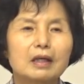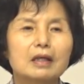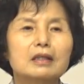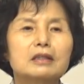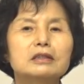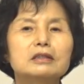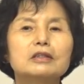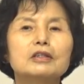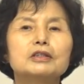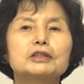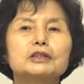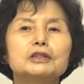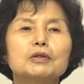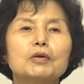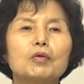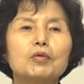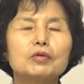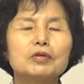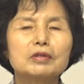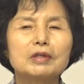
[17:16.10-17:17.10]
그것이
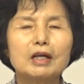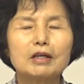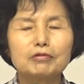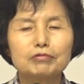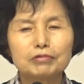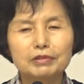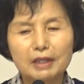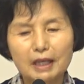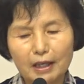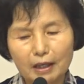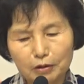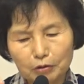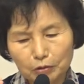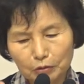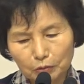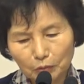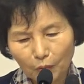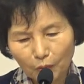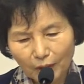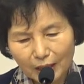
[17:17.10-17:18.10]
오늘날 우리에게도
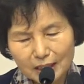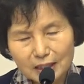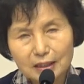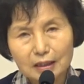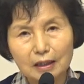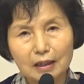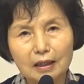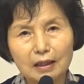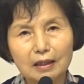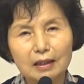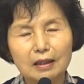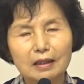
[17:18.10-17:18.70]
똑같이